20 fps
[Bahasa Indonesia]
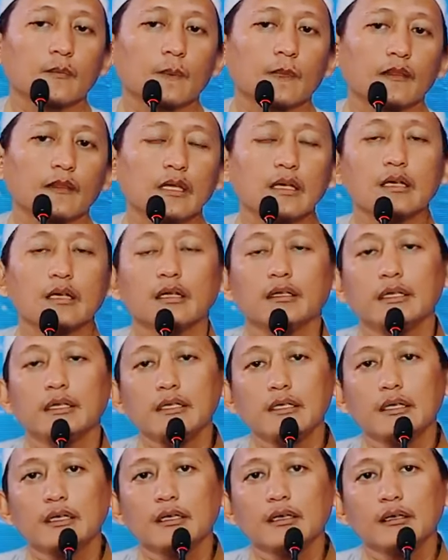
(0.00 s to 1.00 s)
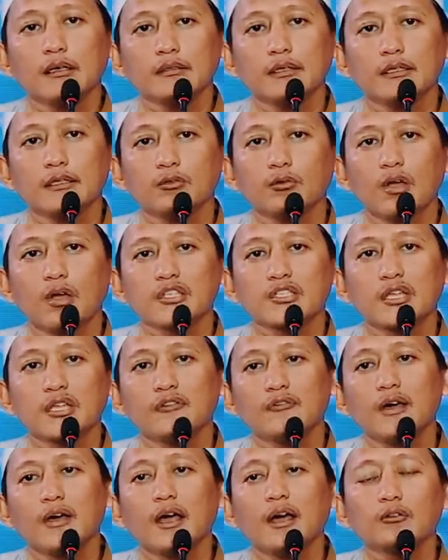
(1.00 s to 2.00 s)
Yang ketiga yaitu
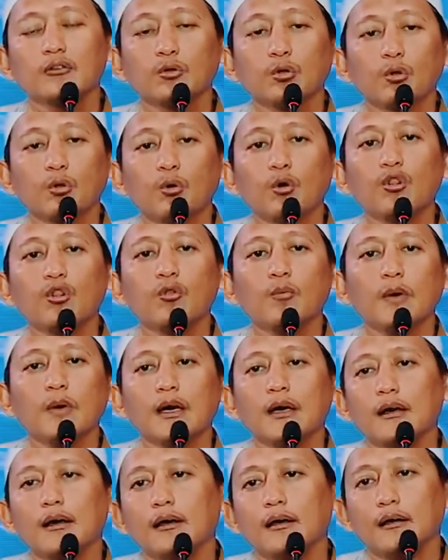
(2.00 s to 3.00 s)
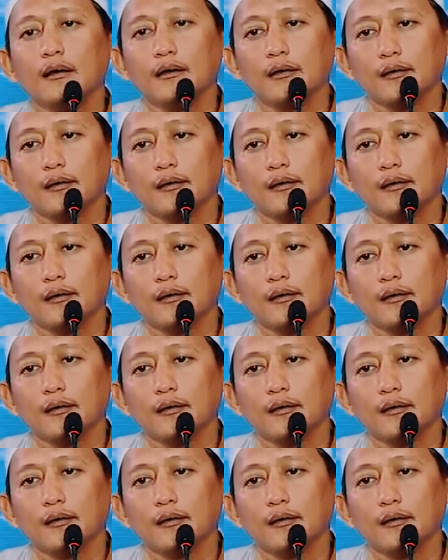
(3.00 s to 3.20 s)
asyafaatul udma,